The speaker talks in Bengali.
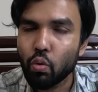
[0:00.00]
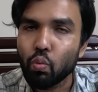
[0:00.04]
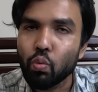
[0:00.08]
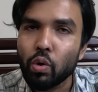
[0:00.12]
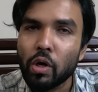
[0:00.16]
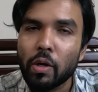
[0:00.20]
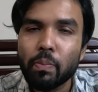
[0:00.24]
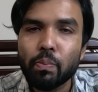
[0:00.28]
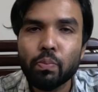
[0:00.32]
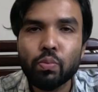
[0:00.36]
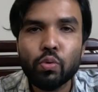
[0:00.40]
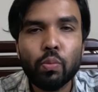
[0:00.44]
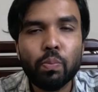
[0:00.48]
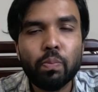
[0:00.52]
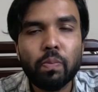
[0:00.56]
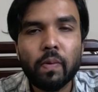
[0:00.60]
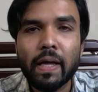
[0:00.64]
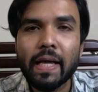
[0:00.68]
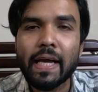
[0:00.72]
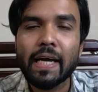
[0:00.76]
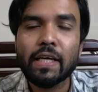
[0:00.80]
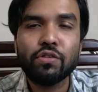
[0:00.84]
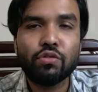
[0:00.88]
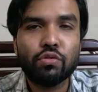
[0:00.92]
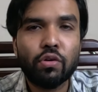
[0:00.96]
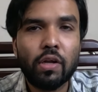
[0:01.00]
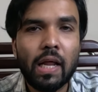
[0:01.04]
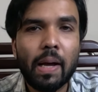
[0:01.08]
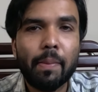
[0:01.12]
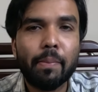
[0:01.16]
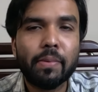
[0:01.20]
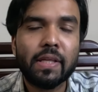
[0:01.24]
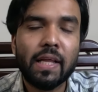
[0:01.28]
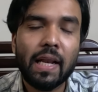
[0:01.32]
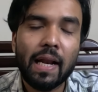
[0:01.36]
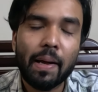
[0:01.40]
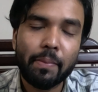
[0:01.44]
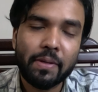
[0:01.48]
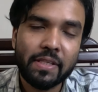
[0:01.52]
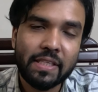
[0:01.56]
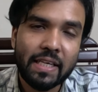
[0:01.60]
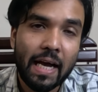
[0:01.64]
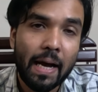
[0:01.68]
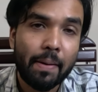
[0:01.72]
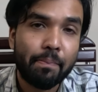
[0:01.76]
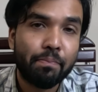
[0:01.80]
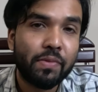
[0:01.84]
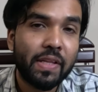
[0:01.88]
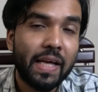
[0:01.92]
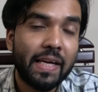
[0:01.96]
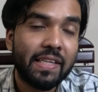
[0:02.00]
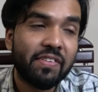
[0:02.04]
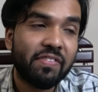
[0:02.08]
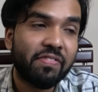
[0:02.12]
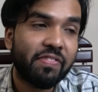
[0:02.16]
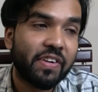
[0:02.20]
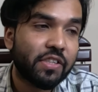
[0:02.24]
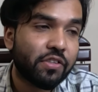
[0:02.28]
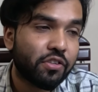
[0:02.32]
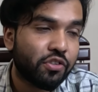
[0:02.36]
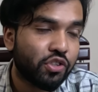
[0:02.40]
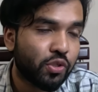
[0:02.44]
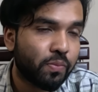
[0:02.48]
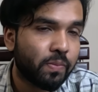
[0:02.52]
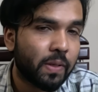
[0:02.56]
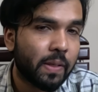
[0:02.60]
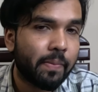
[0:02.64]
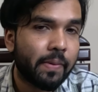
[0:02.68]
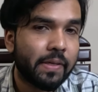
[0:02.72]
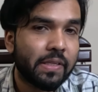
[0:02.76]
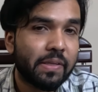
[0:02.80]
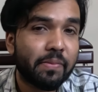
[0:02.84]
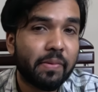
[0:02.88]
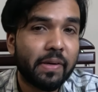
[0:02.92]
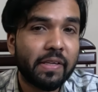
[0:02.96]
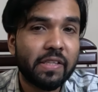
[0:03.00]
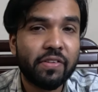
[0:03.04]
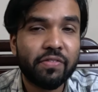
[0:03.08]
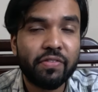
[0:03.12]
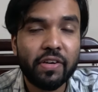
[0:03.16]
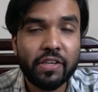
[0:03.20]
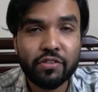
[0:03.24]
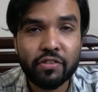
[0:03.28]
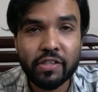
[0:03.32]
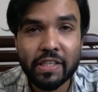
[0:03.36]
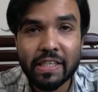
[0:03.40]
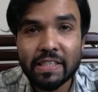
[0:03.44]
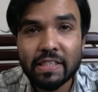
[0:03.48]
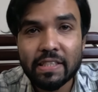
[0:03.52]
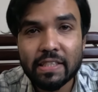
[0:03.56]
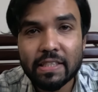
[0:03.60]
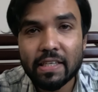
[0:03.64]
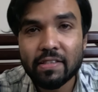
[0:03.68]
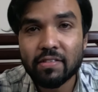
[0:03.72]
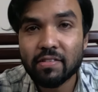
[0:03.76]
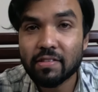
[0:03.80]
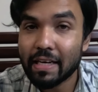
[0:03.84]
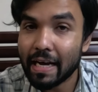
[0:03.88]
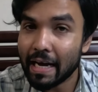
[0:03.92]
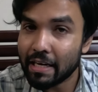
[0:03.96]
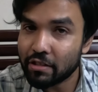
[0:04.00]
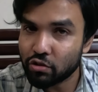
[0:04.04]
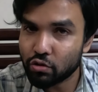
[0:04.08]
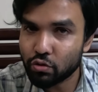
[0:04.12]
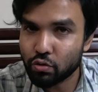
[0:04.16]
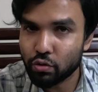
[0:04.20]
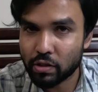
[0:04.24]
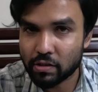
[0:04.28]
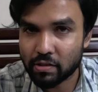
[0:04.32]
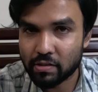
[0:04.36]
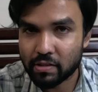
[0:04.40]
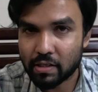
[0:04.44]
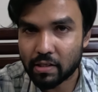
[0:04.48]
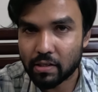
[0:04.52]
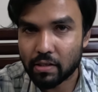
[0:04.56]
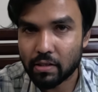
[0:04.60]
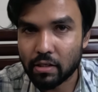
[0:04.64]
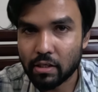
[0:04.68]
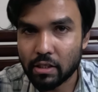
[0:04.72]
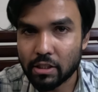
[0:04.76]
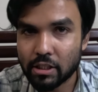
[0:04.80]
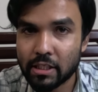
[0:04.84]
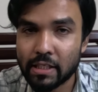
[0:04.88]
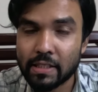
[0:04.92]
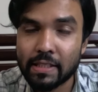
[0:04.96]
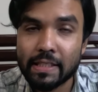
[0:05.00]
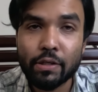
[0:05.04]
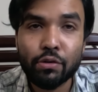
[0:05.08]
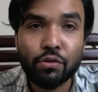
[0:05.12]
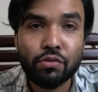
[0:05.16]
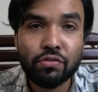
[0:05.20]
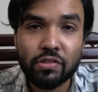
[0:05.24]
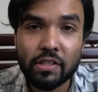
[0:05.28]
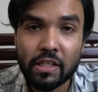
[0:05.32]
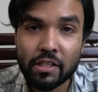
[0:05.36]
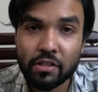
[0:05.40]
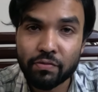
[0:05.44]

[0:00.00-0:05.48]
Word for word: ওই প্রুফটাই অ্যাকচুয়ালি আমাদের লাগবে যে হ্যাঁ আপনি অ্যাজ এ ফ্যাক্টরি সুপারভাইজার বা অ্যাজ এ ফ্যাক্টরি ইনচার্জ কাজ করেছেন সেটা যে কোনো